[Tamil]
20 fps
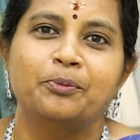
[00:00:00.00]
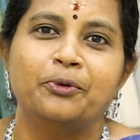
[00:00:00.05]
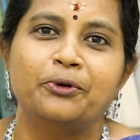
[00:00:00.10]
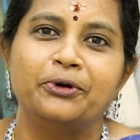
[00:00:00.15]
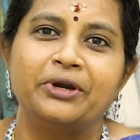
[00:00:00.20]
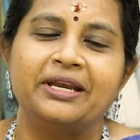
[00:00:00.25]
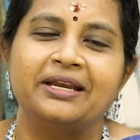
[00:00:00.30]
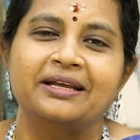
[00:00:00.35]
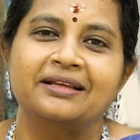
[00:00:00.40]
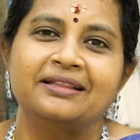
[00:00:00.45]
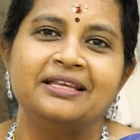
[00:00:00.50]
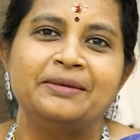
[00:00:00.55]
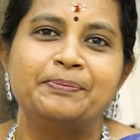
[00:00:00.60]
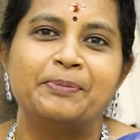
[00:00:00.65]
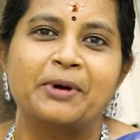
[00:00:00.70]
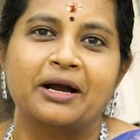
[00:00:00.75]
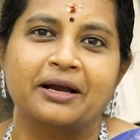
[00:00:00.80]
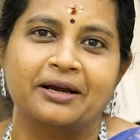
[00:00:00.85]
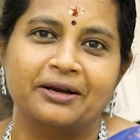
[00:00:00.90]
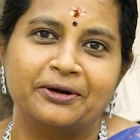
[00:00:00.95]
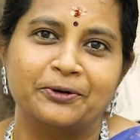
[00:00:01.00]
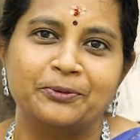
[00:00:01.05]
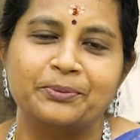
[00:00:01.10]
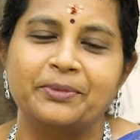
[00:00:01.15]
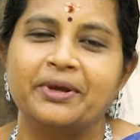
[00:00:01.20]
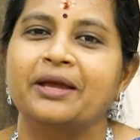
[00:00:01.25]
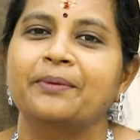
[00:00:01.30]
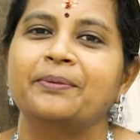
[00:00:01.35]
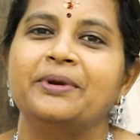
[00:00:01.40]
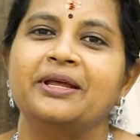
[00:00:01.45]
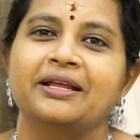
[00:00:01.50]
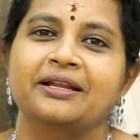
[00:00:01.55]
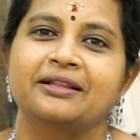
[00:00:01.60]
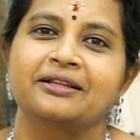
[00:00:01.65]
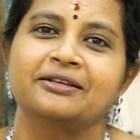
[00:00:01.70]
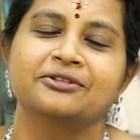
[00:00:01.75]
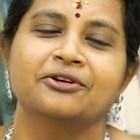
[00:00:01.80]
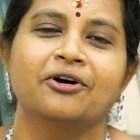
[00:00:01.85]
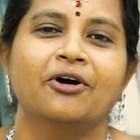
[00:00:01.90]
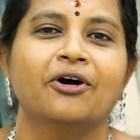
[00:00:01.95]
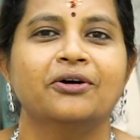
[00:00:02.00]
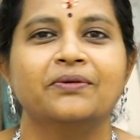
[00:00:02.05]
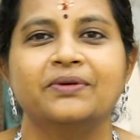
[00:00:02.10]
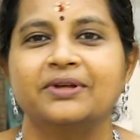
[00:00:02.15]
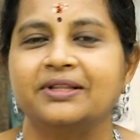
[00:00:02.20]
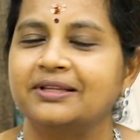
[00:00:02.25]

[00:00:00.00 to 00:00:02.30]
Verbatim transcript: பொன்னி நதி பார்க்கணுமே அப்படிங்கிற அந்த சாங்